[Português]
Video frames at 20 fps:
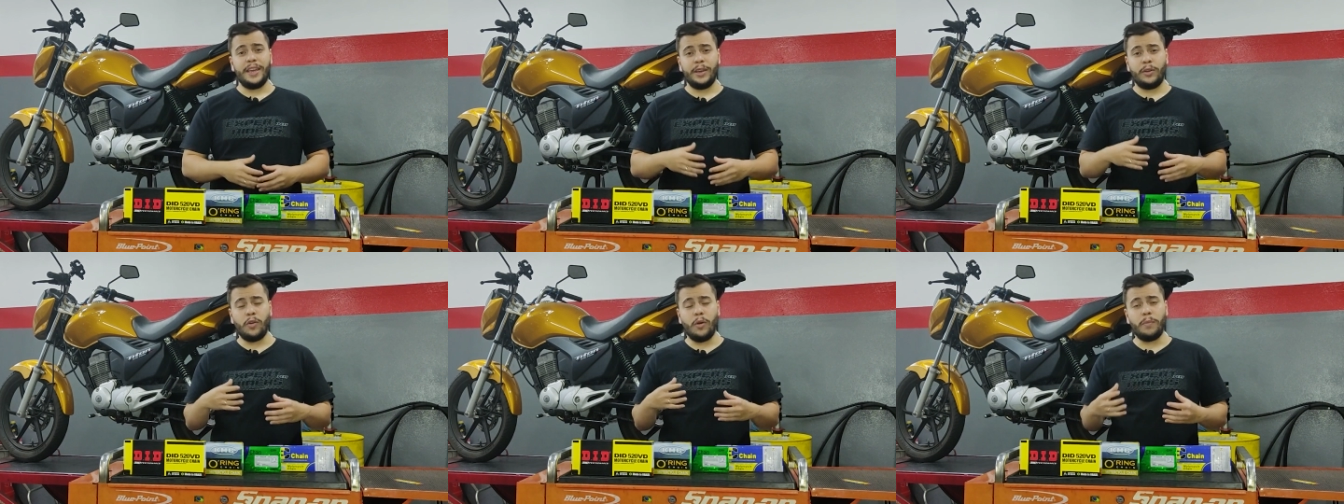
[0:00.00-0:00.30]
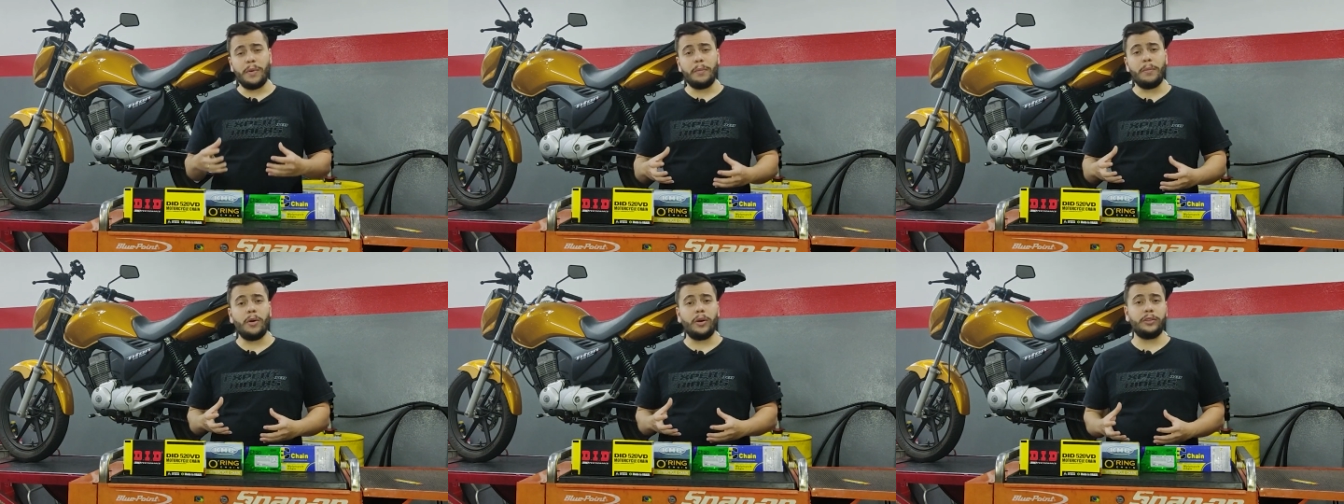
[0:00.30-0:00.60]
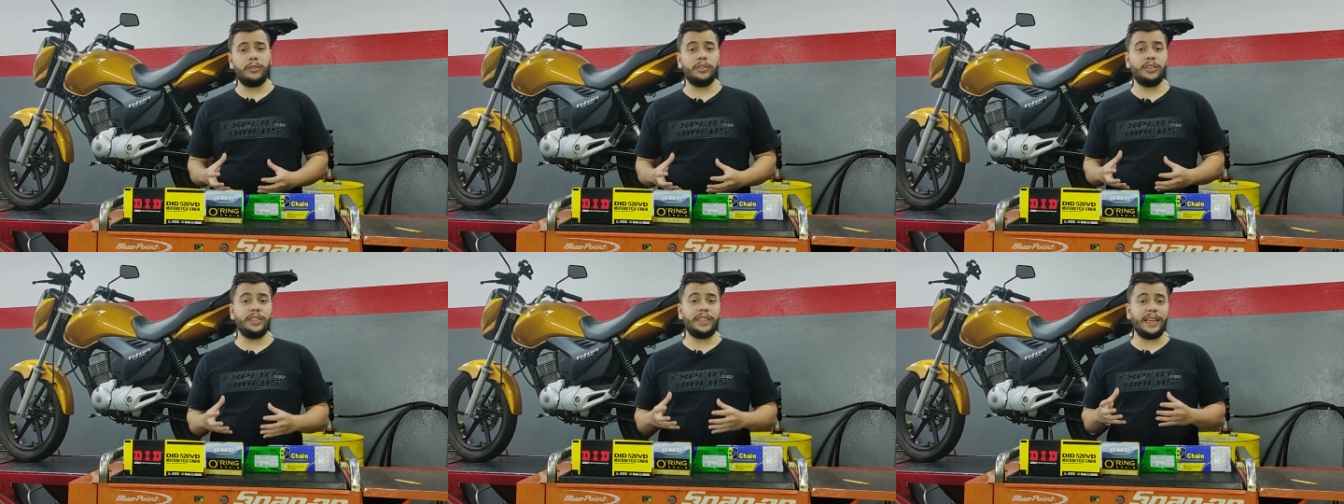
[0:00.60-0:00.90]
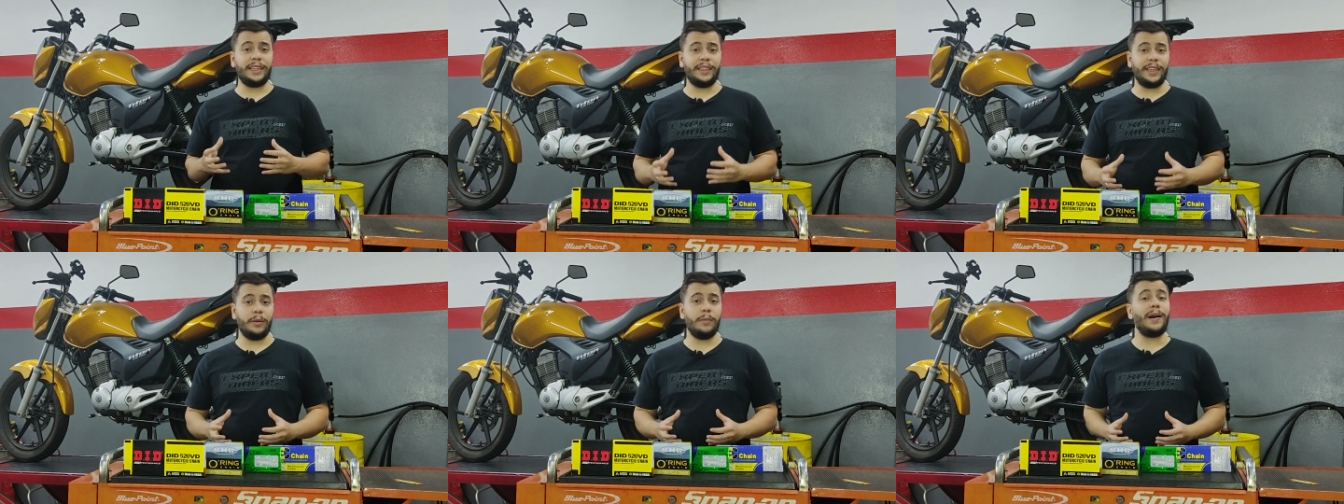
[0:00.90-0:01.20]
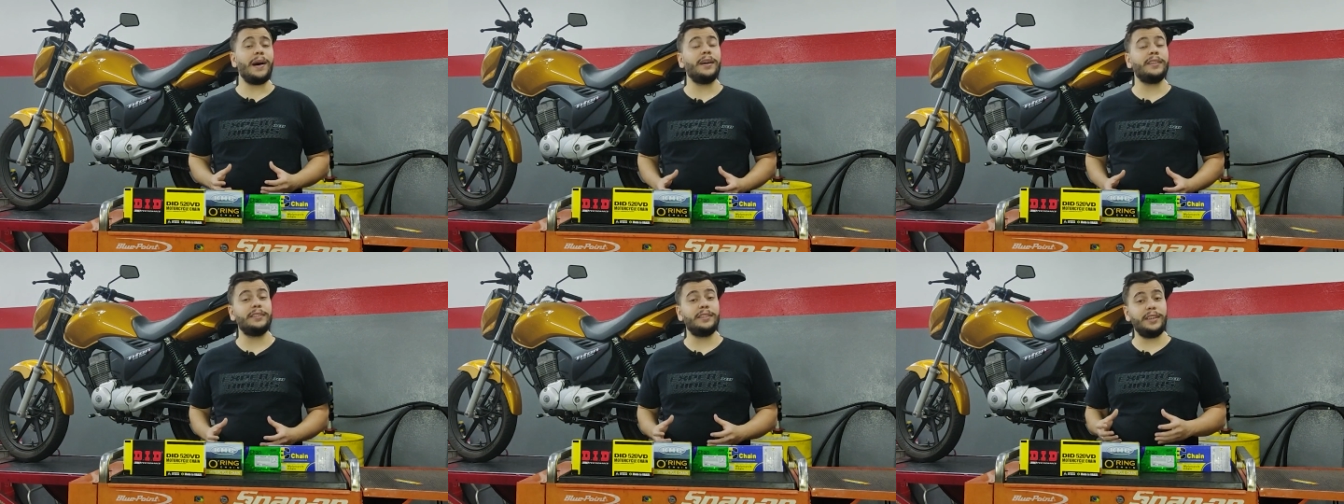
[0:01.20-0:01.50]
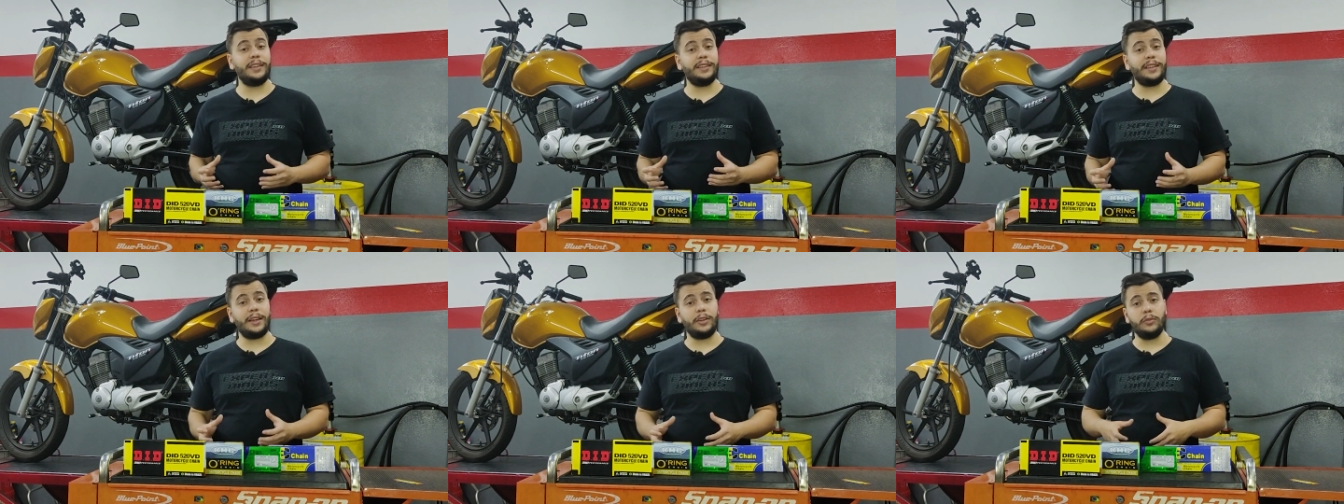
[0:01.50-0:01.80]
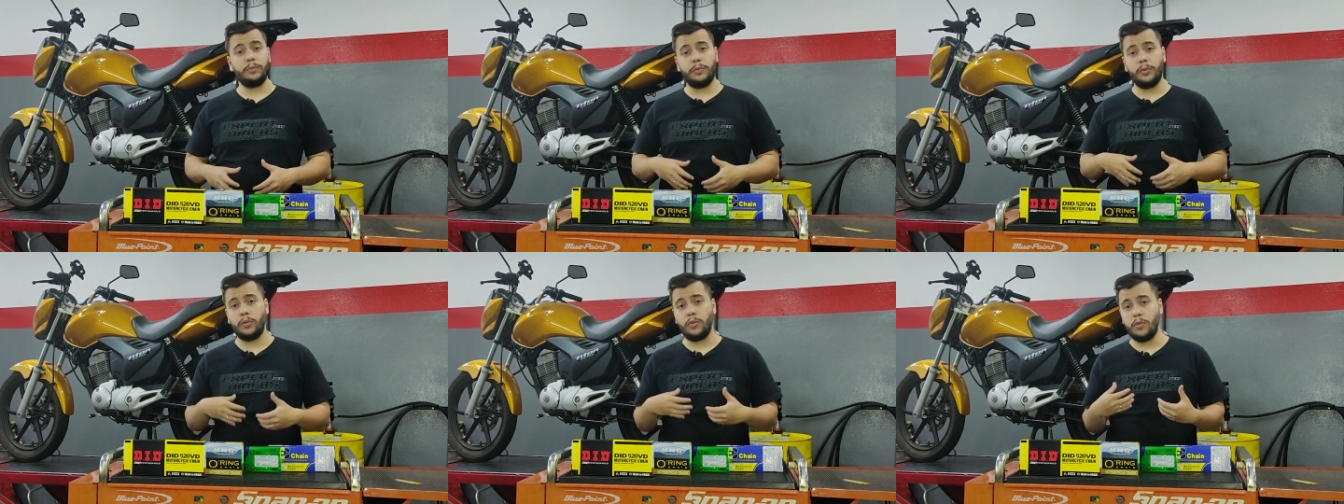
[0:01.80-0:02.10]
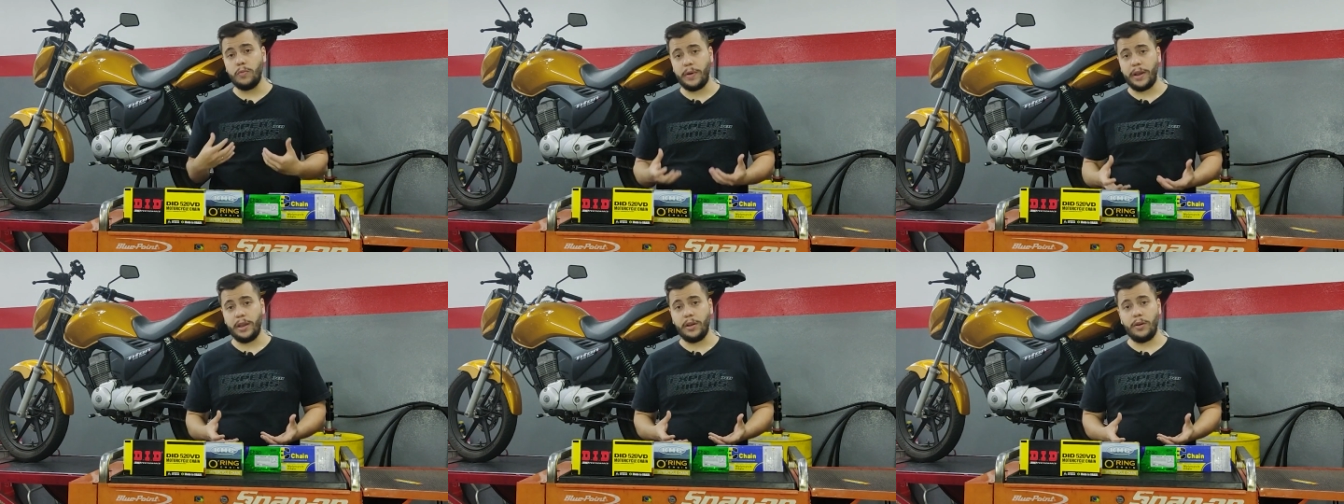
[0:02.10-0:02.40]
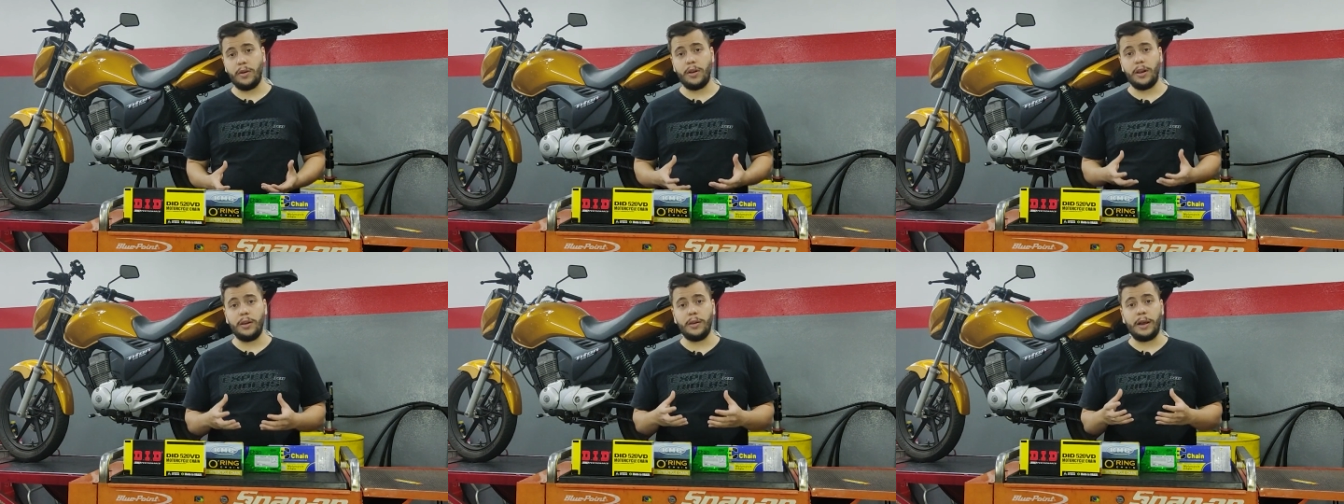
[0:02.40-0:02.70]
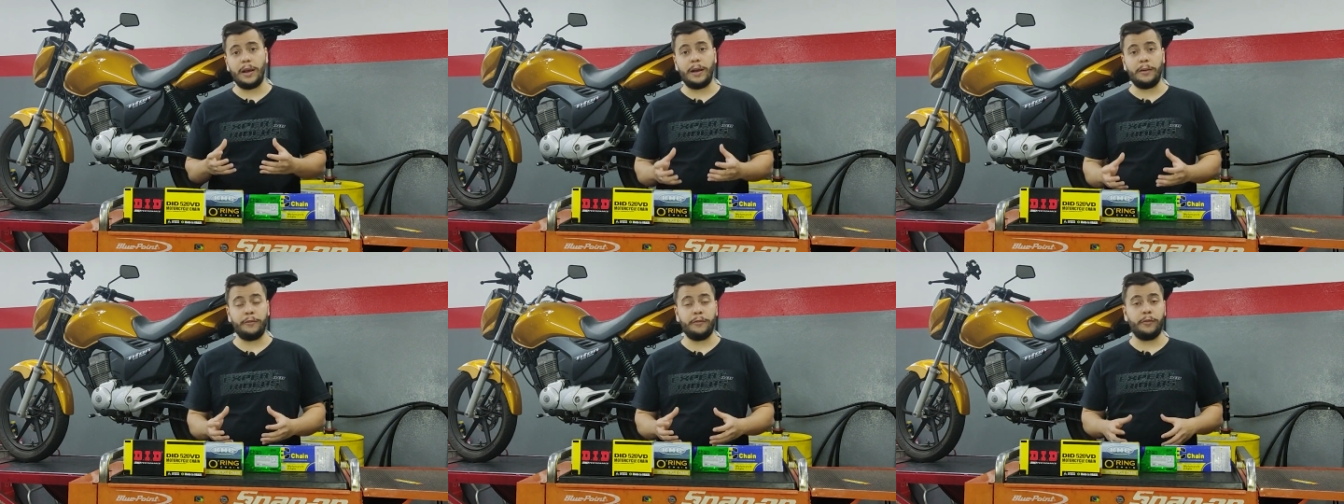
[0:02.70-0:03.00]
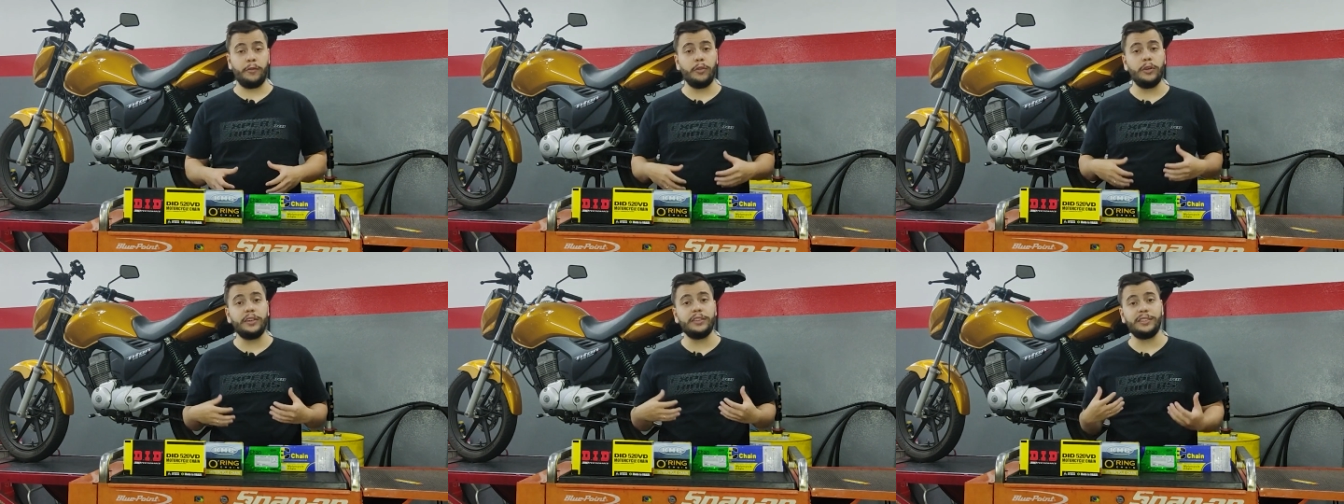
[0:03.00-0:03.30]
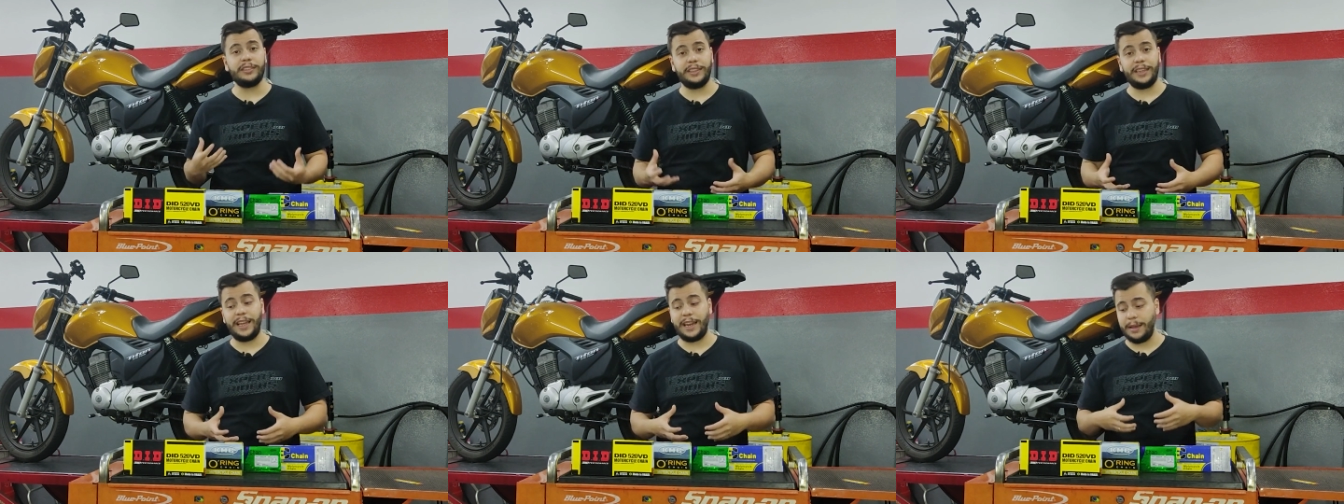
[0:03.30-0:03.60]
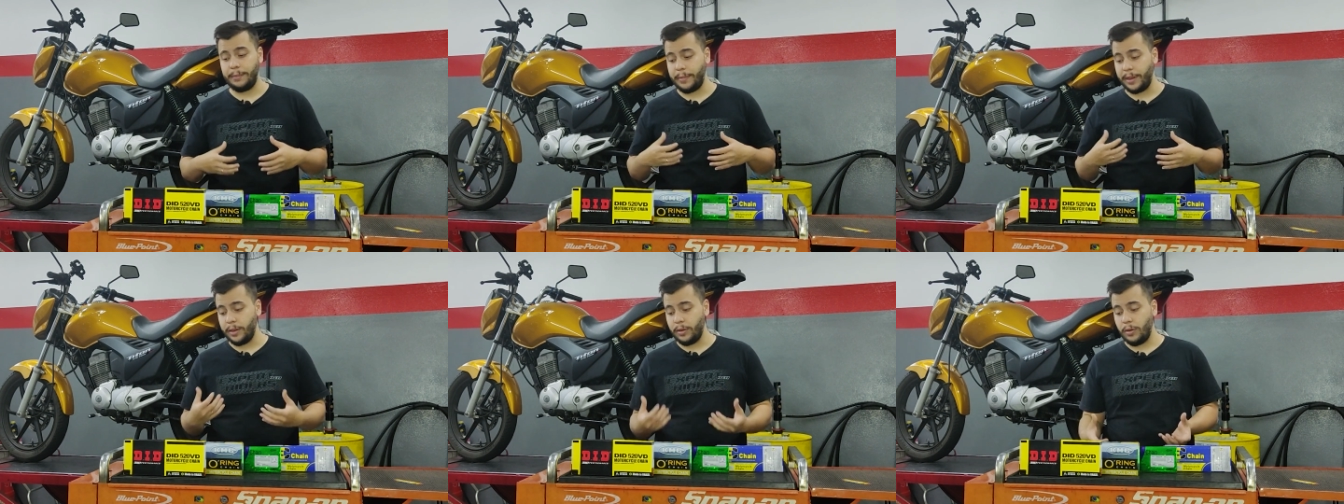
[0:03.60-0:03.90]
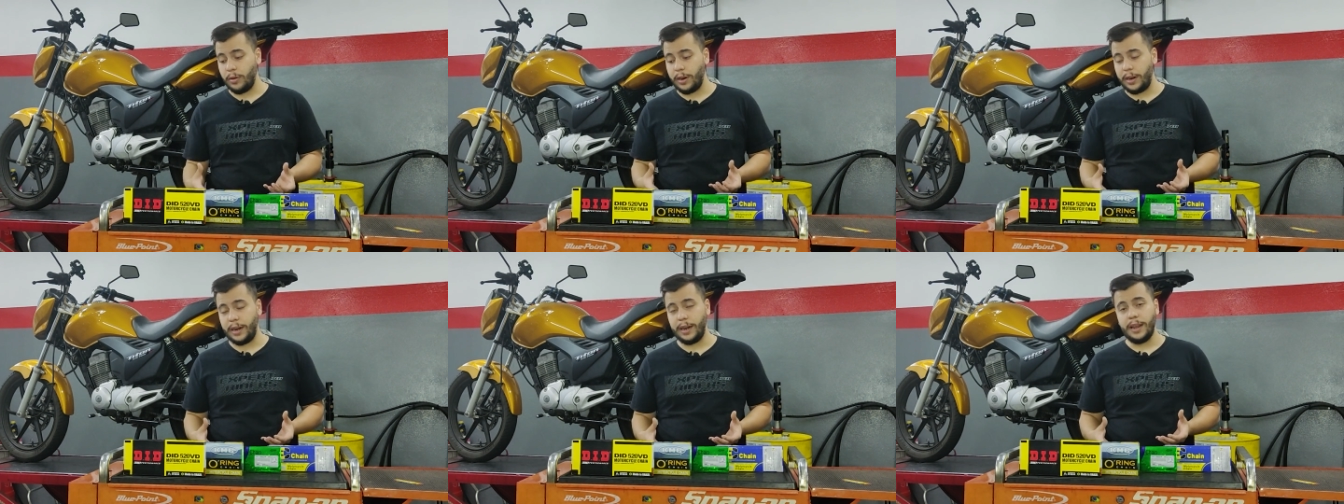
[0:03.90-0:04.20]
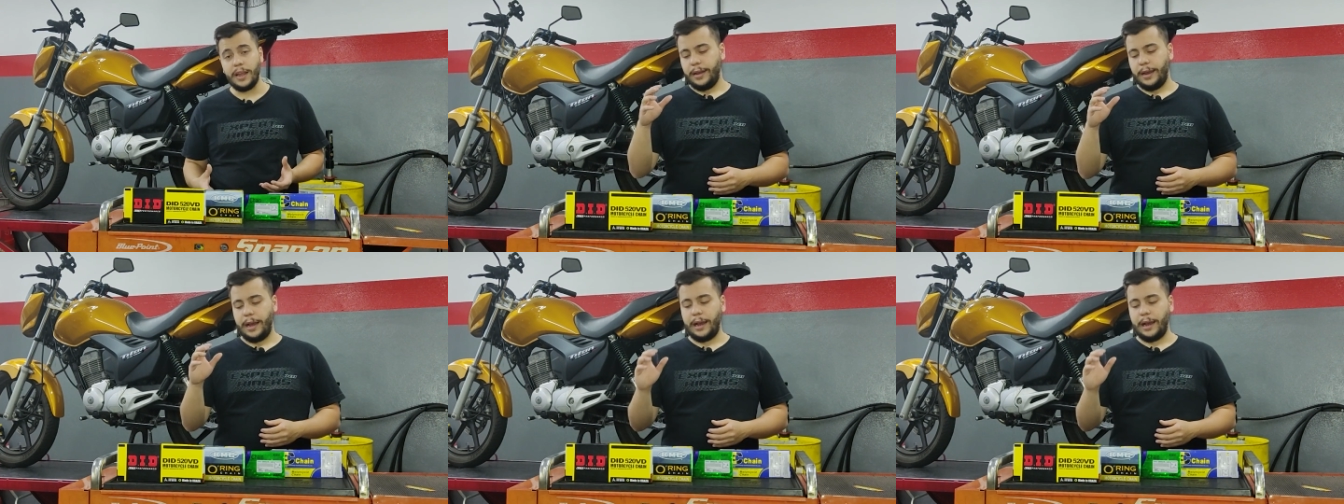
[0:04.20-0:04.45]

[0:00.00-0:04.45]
E como a moto já tem uma cilindrada um pouco maior, a força dela é maior,